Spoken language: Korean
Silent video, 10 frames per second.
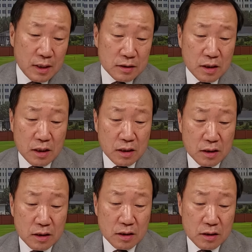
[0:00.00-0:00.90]
자
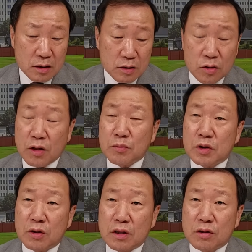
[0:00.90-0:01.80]

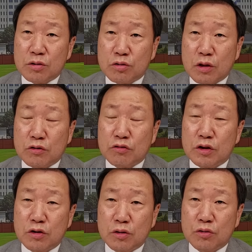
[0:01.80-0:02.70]
성남지청에서 수사 중이죠.